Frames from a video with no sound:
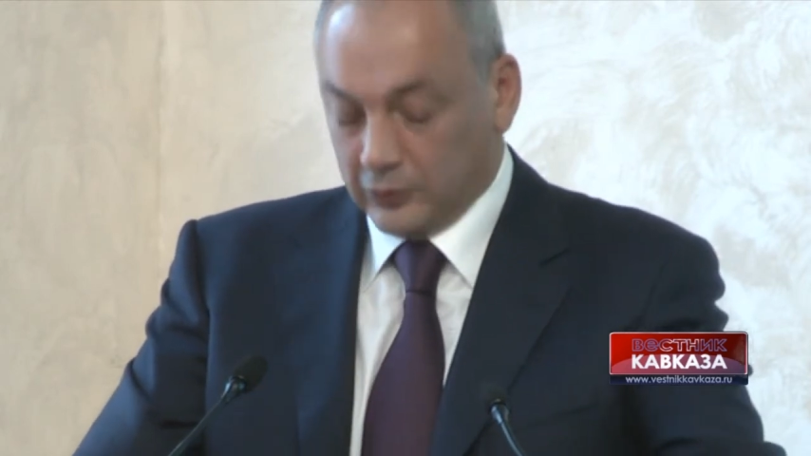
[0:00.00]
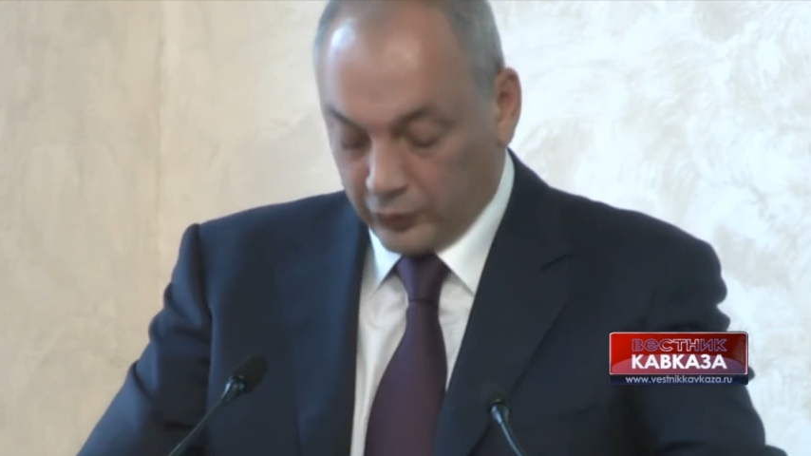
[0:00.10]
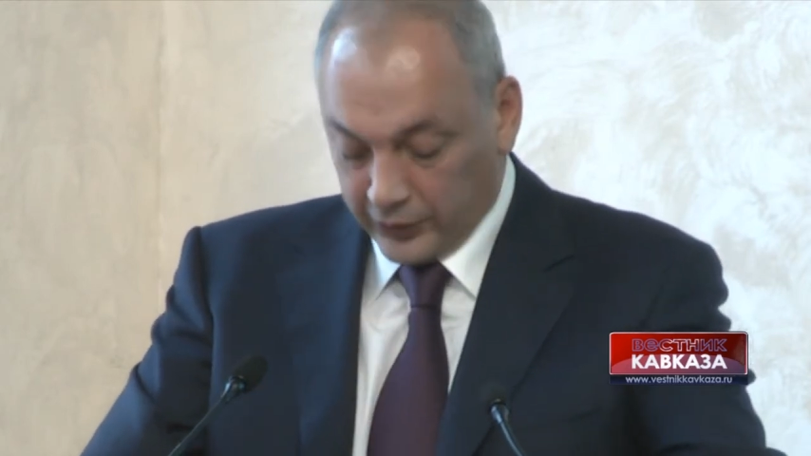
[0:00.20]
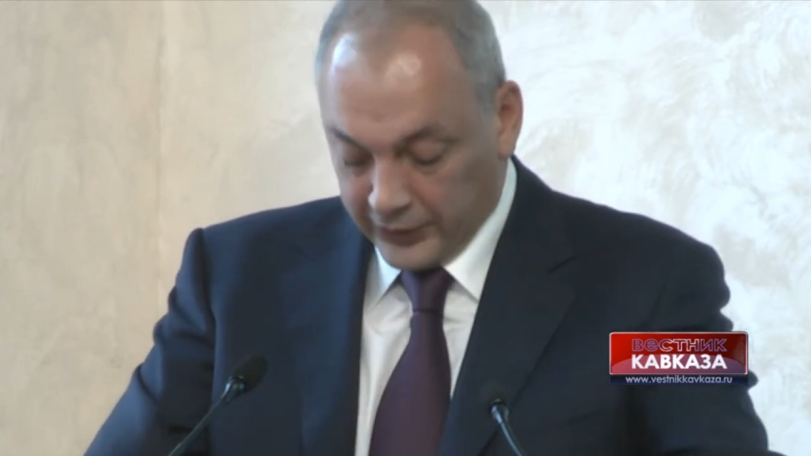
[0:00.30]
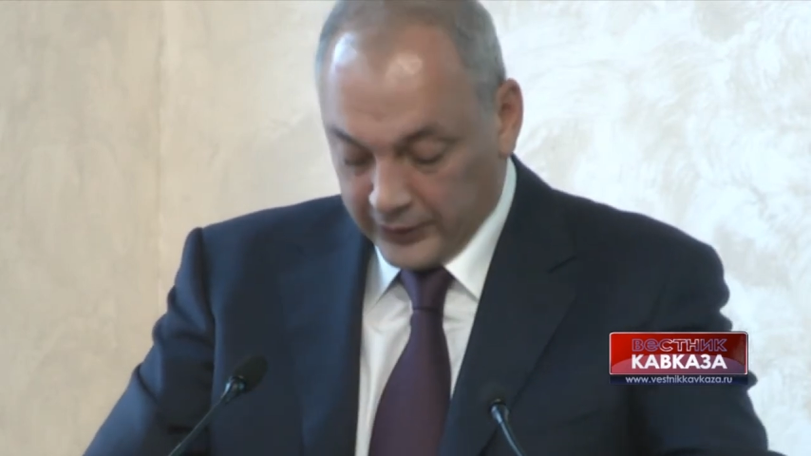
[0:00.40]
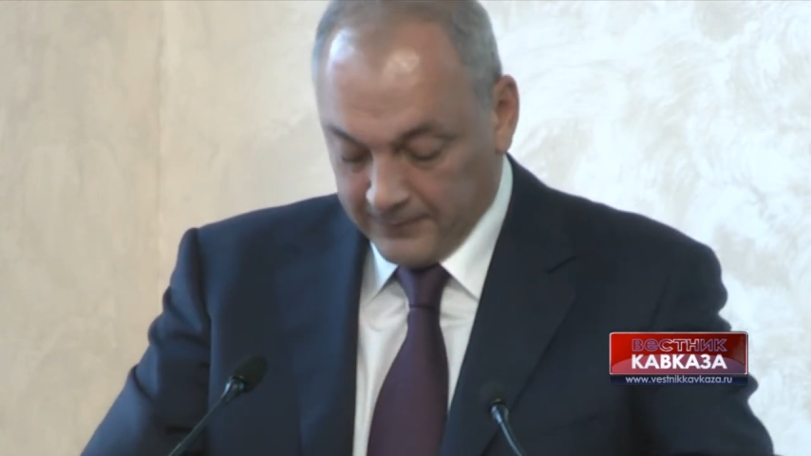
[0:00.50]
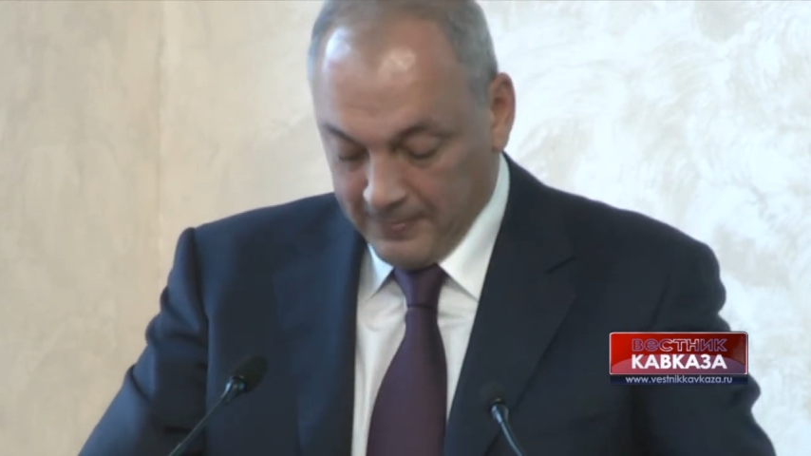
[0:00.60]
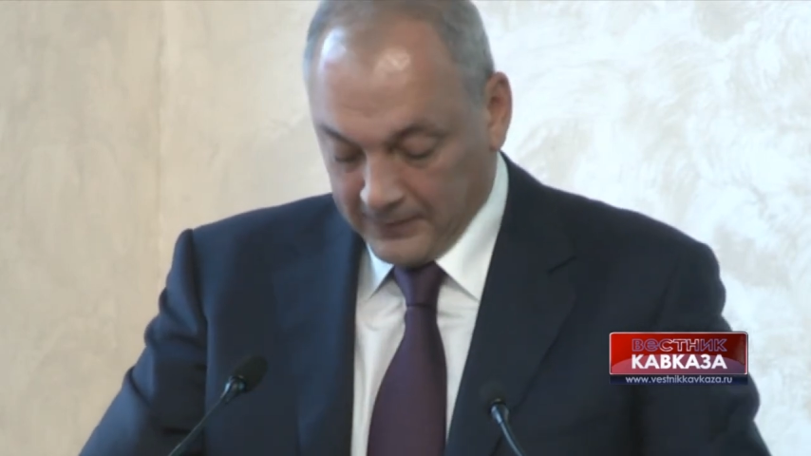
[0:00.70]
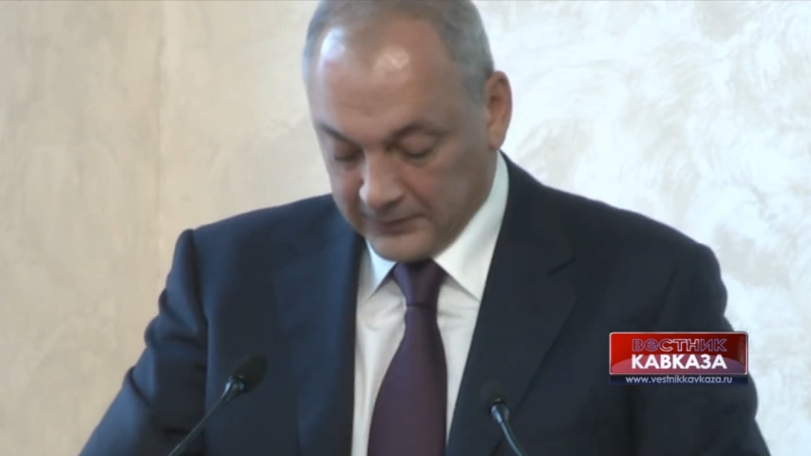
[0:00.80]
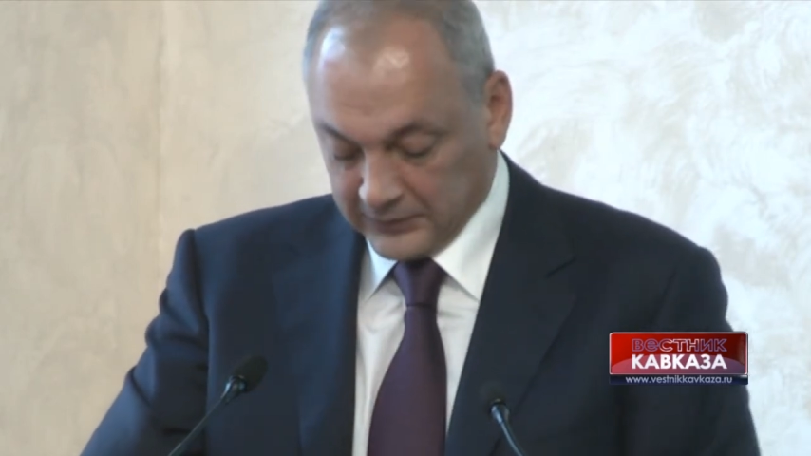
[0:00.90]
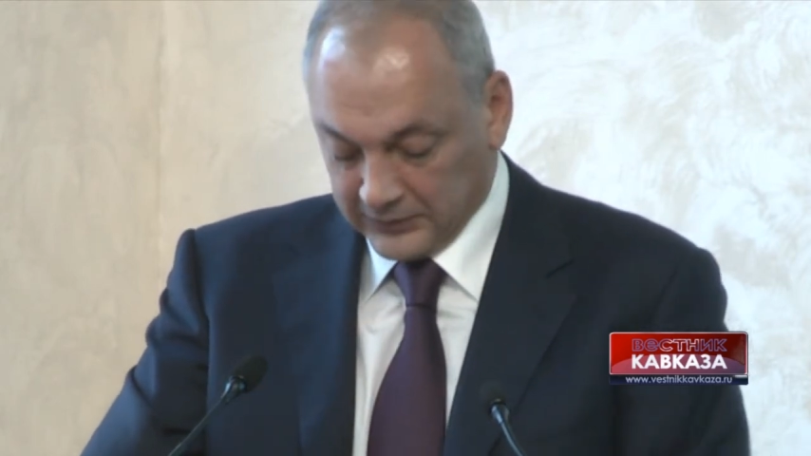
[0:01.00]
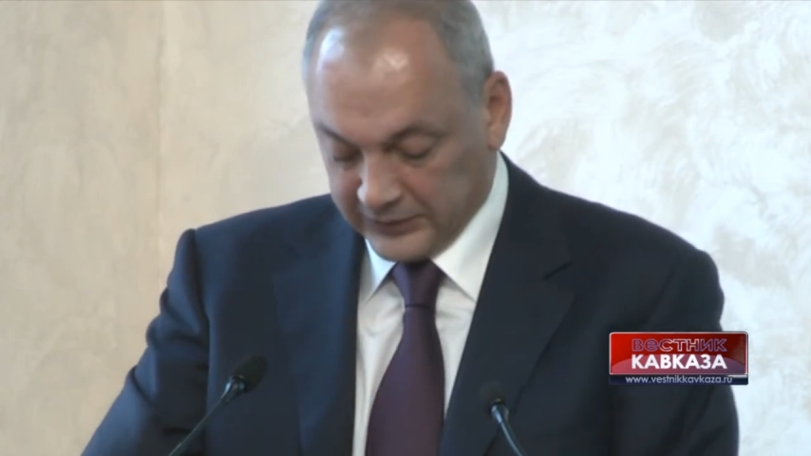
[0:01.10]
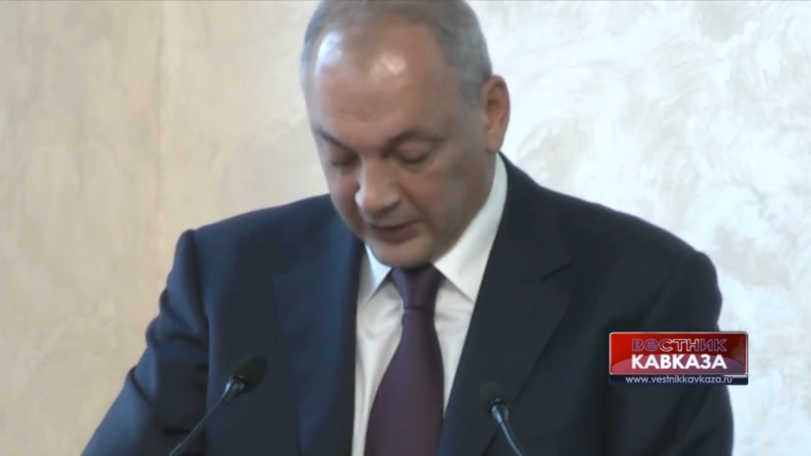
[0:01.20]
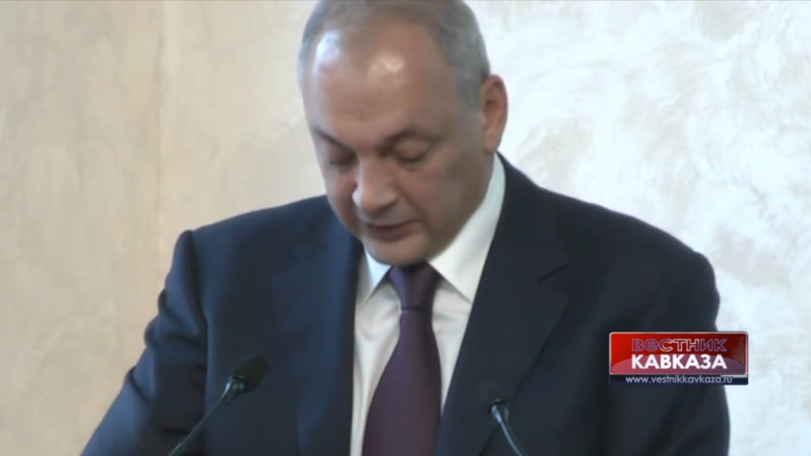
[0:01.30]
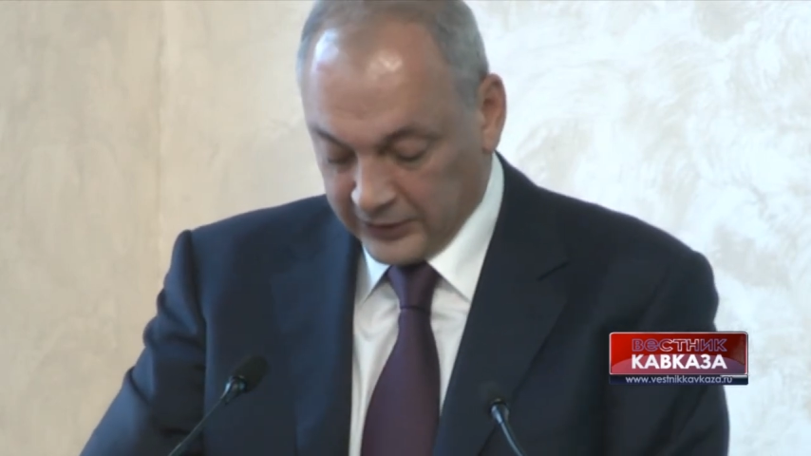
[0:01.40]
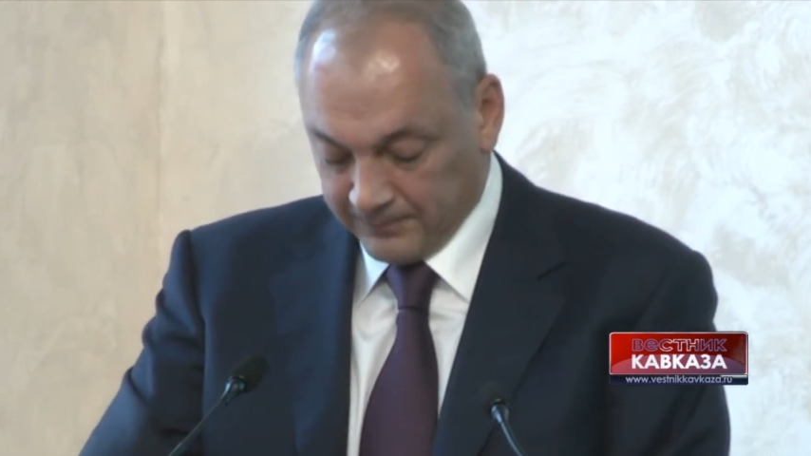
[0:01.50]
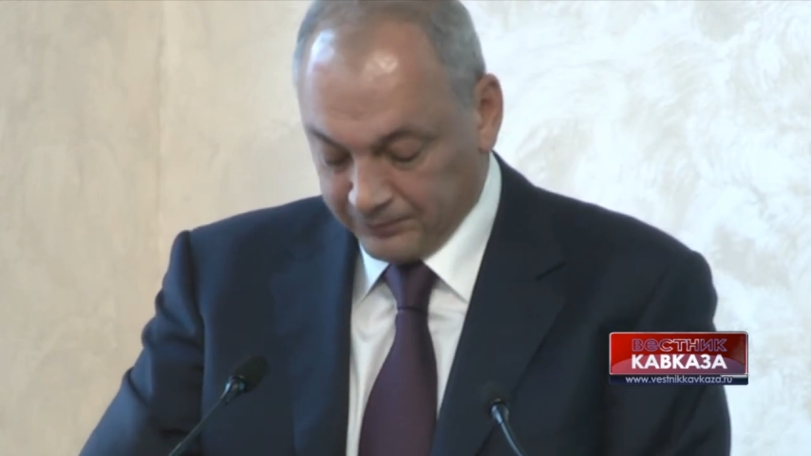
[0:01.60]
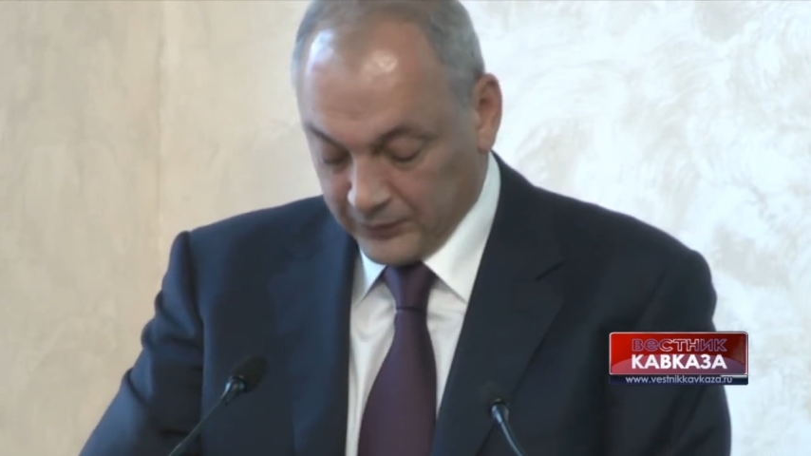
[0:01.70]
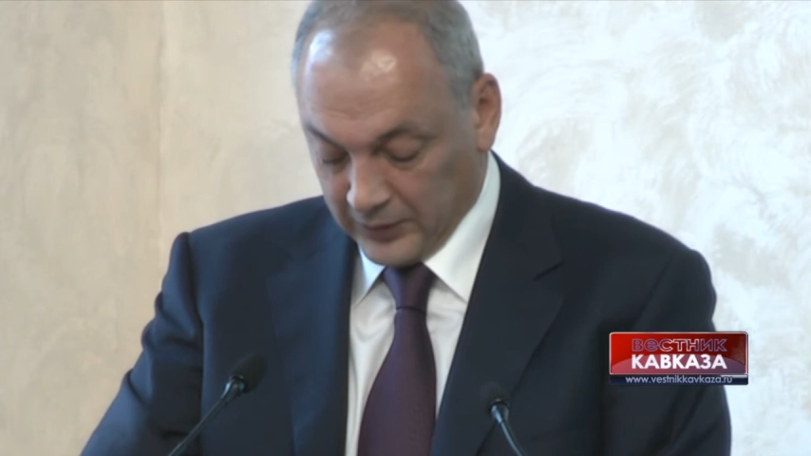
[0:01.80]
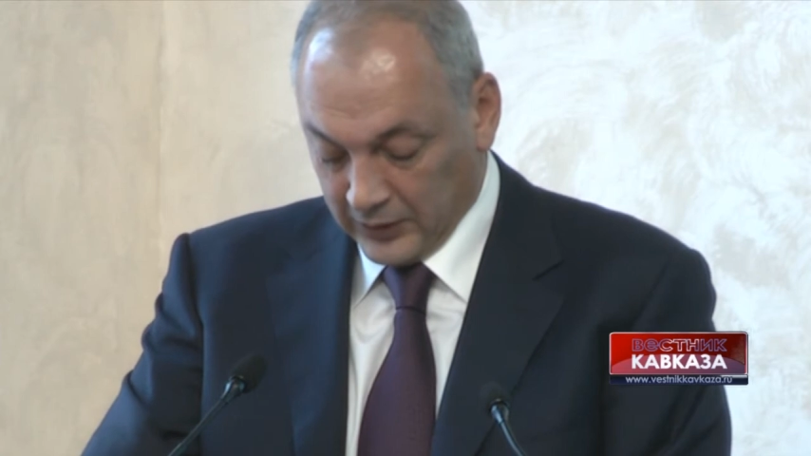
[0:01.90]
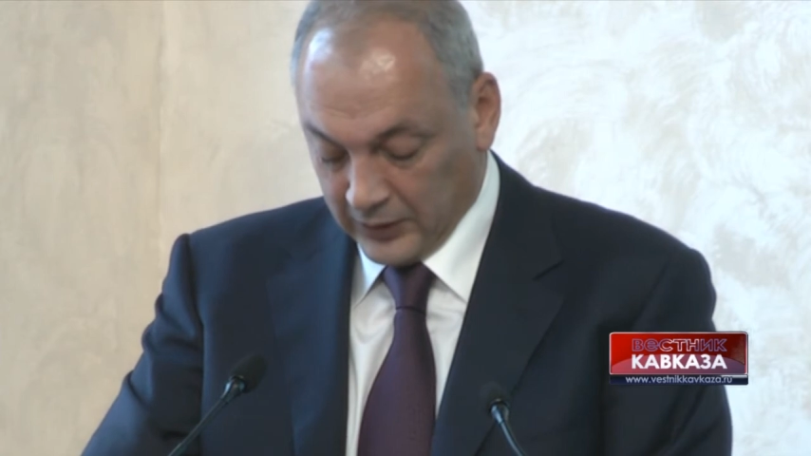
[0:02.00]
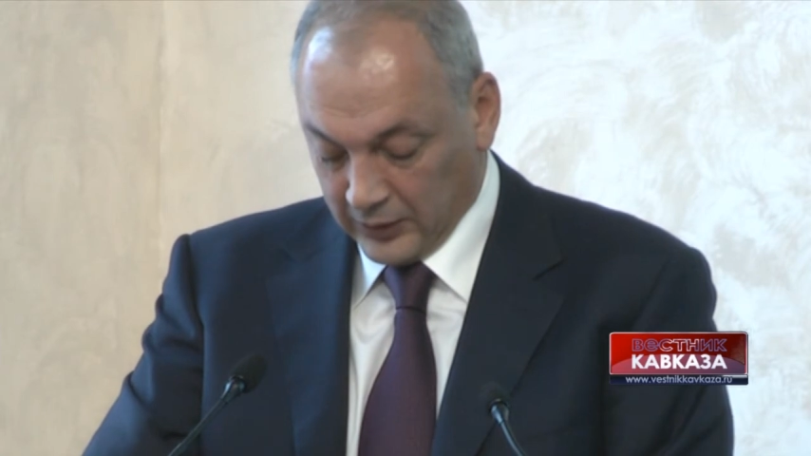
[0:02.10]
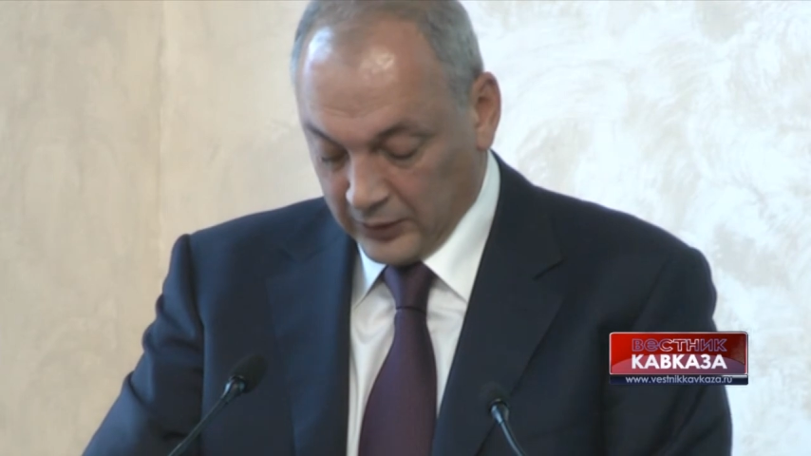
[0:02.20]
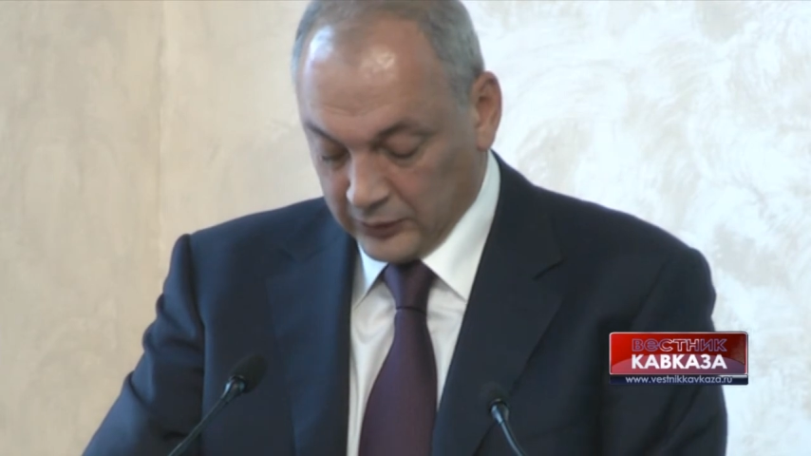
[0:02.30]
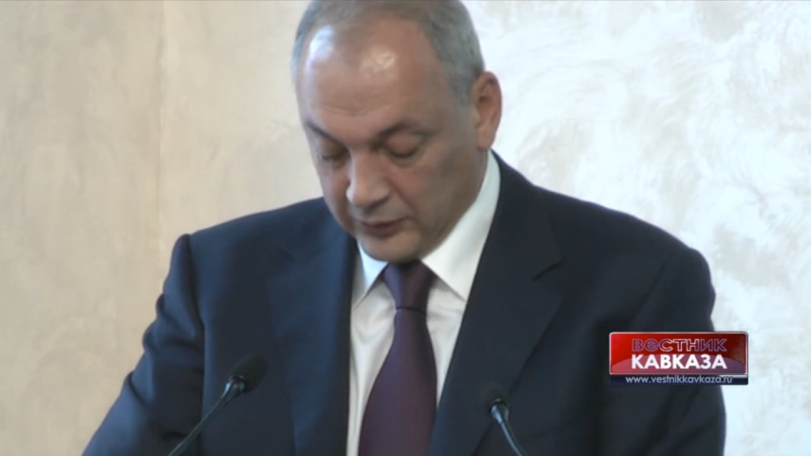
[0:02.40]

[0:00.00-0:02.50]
другие страны э,